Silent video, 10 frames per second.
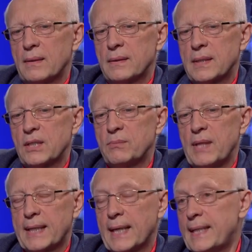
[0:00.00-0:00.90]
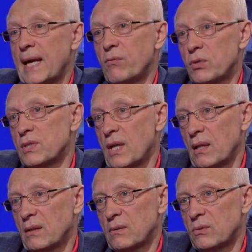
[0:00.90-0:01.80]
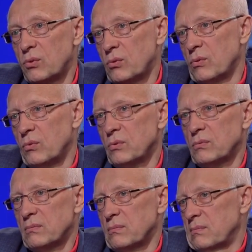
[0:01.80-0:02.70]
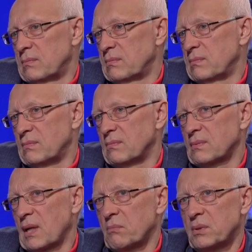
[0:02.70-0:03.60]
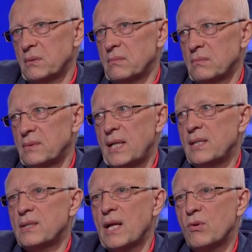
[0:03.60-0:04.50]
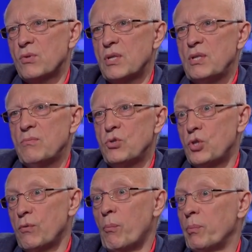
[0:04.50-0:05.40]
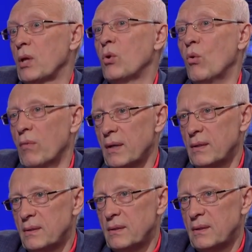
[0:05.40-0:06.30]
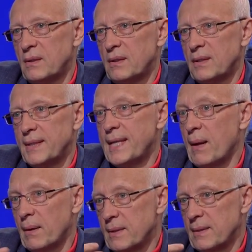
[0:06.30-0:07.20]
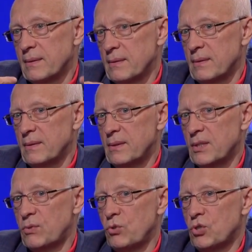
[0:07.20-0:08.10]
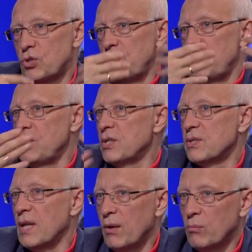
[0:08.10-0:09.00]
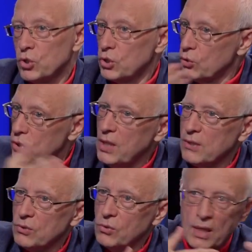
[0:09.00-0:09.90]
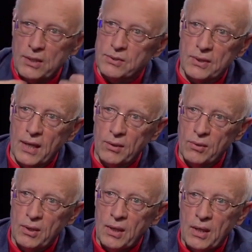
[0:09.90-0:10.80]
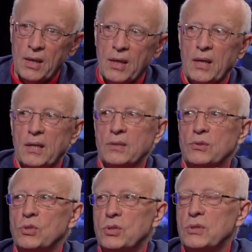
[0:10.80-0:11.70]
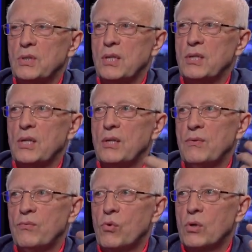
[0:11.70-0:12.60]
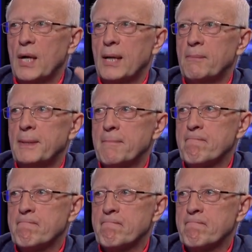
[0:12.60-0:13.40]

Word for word: скажем так, как я его знал, то он как бы, я не знаю за ним ничего плохого. Я на сегодняшний день не знаю. Может, оно есть, но я не знаю. Э, с точки зрения его как бы